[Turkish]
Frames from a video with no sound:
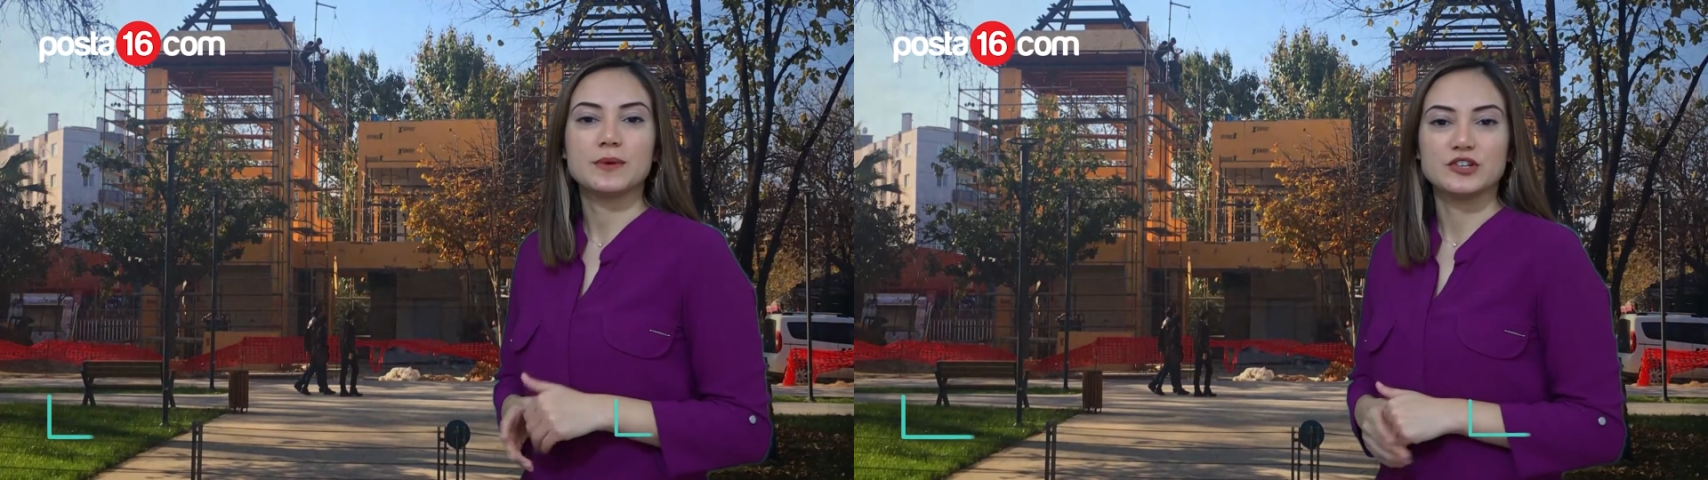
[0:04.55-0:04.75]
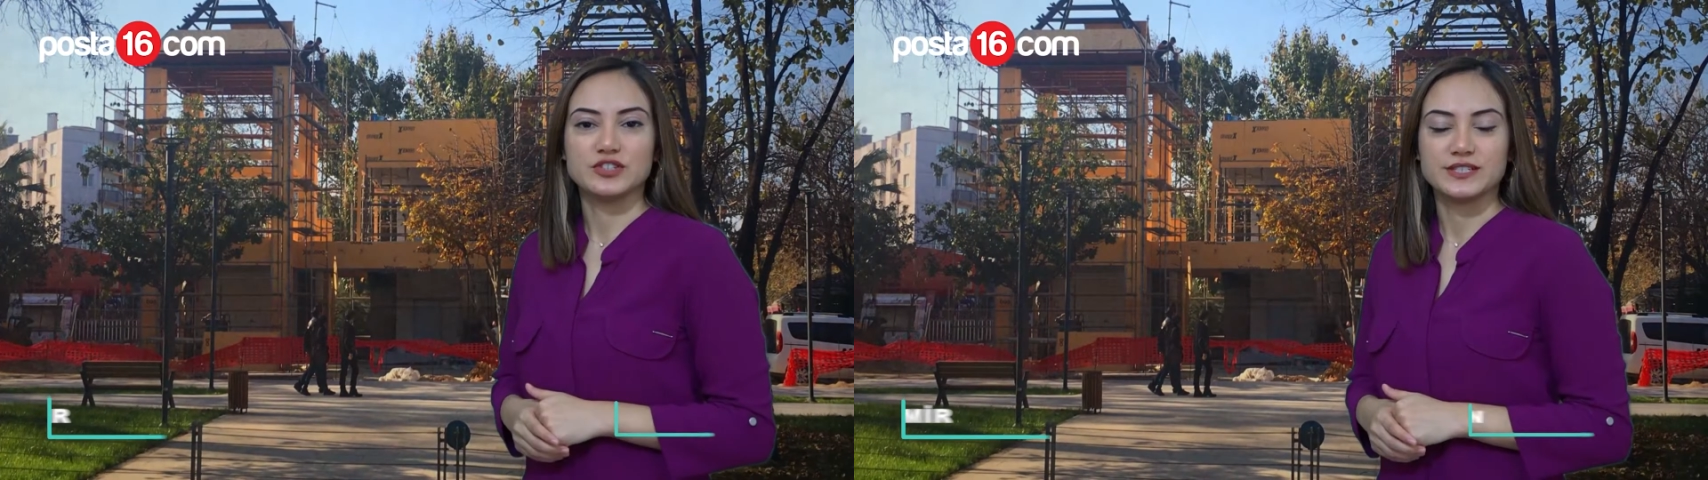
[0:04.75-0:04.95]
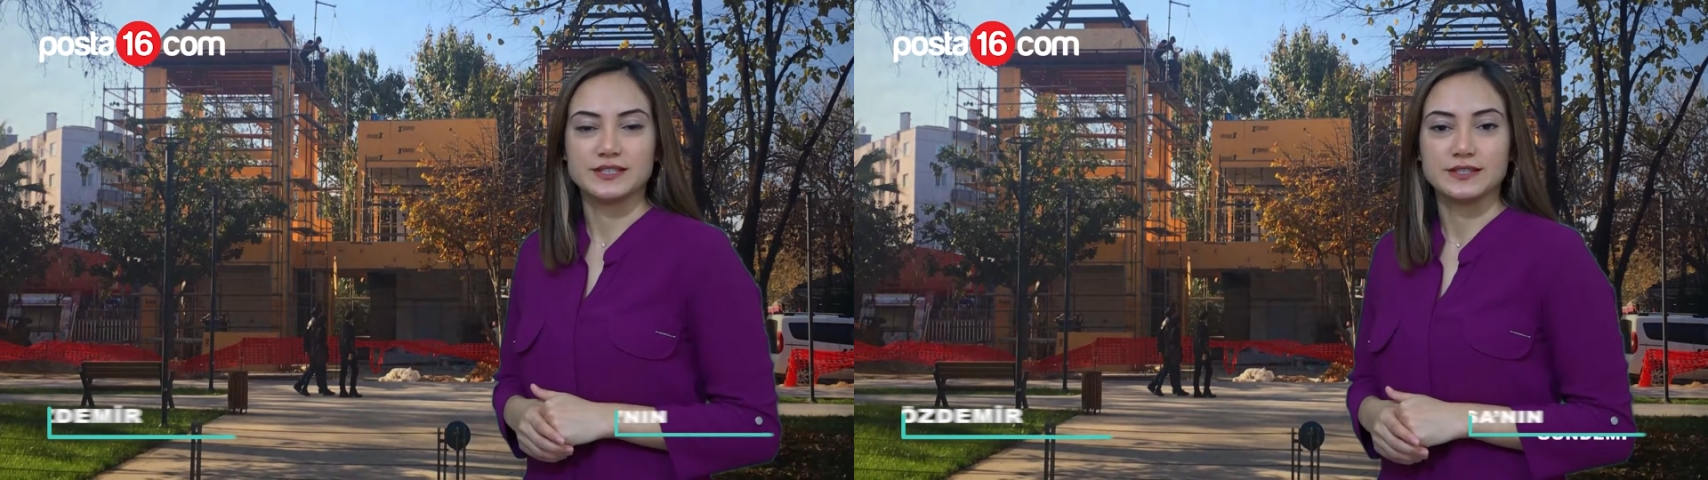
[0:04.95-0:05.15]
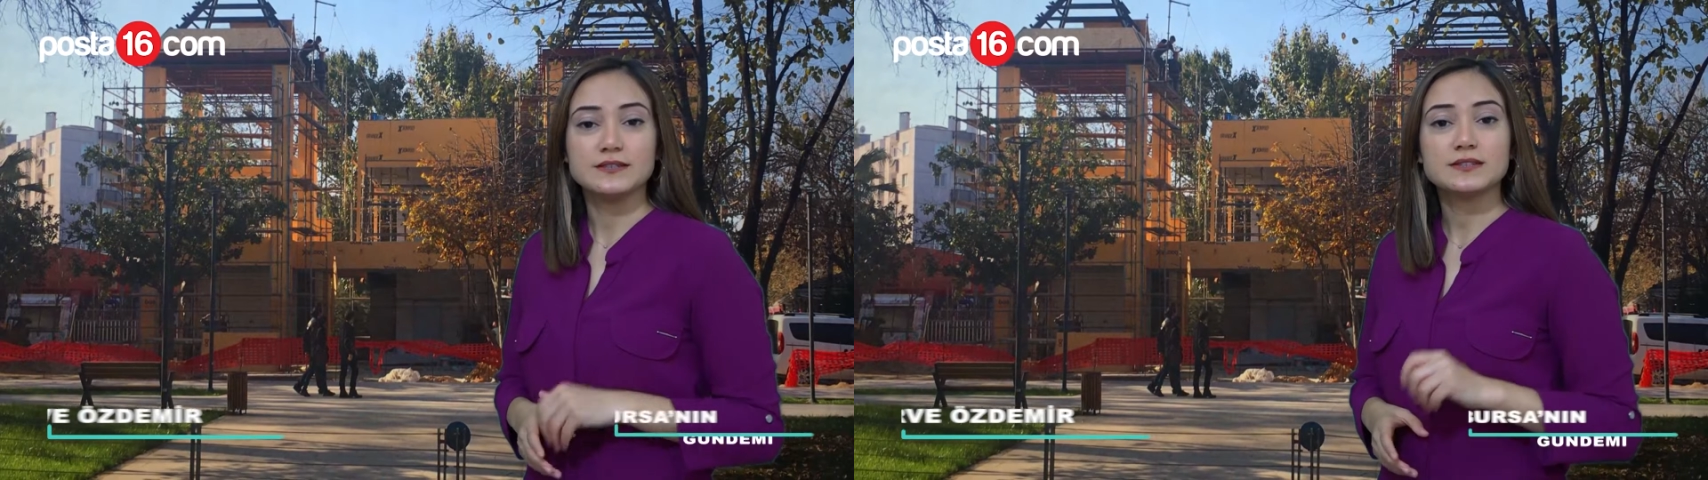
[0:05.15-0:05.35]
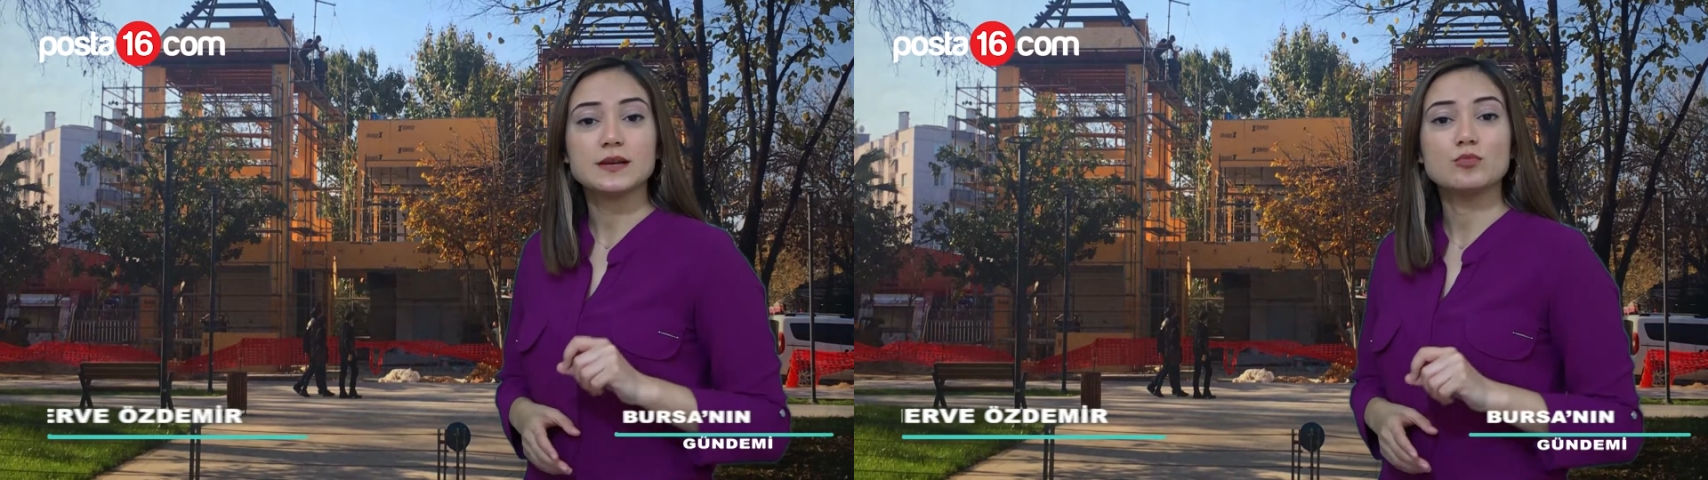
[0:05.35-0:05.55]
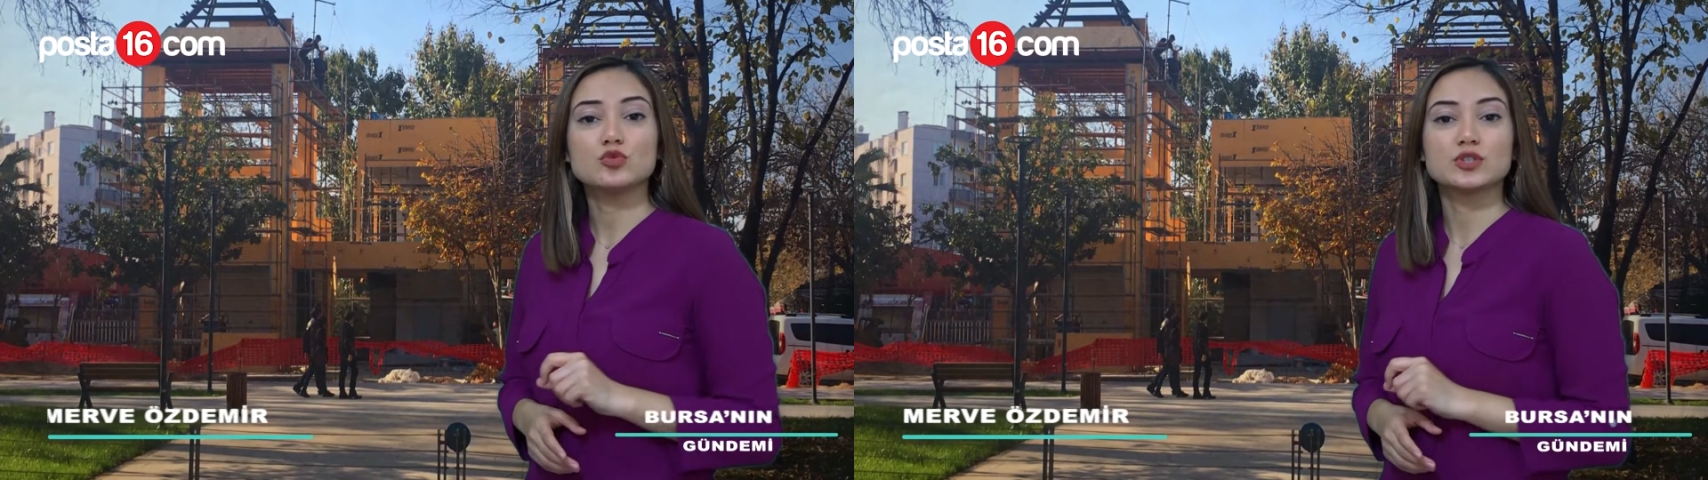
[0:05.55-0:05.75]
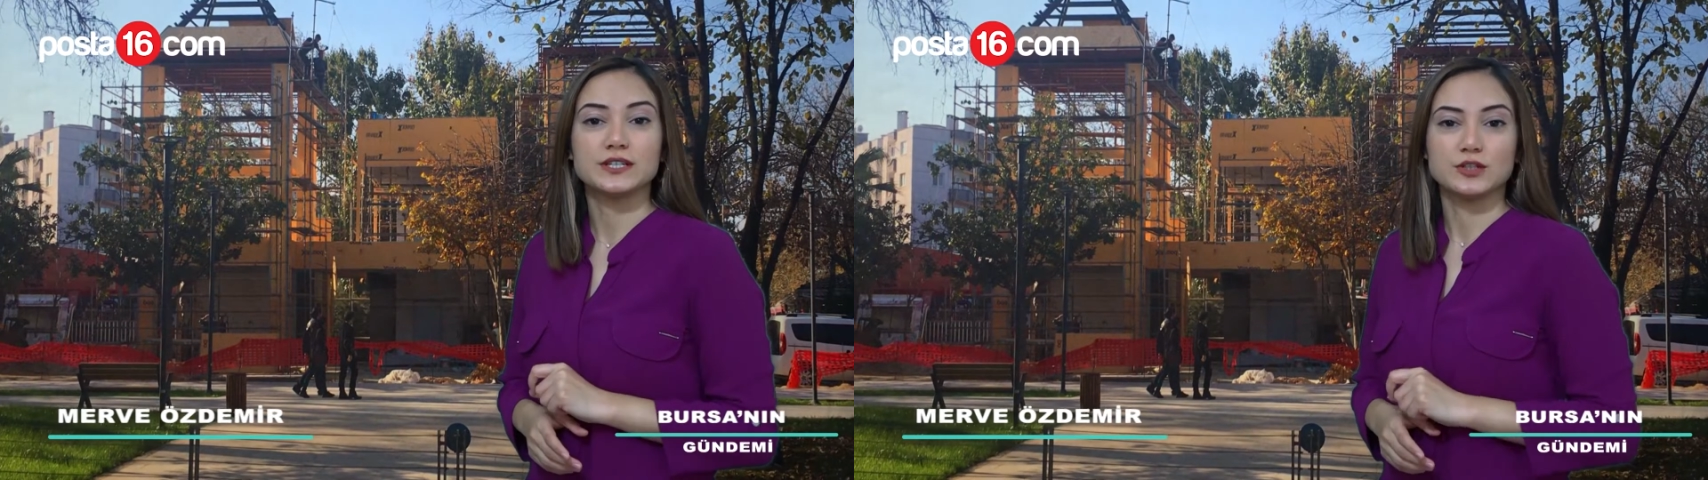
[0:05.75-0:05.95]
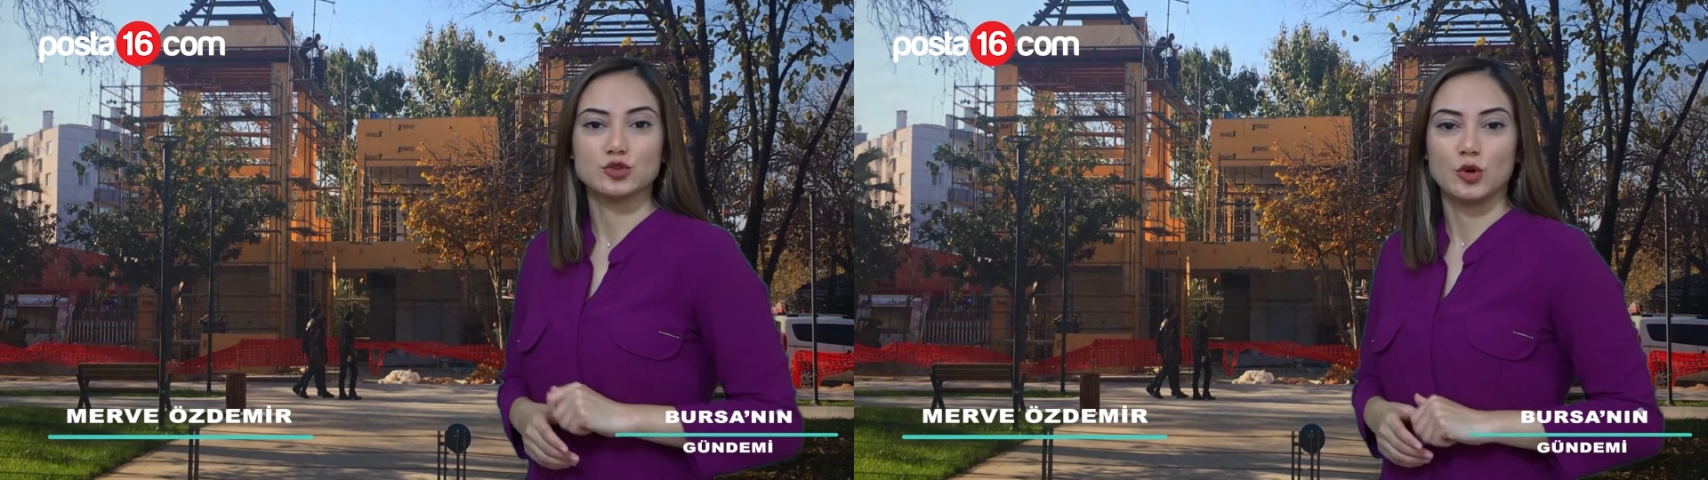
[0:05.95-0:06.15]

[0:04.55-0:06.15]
Meclisi'nin Temmuz ayı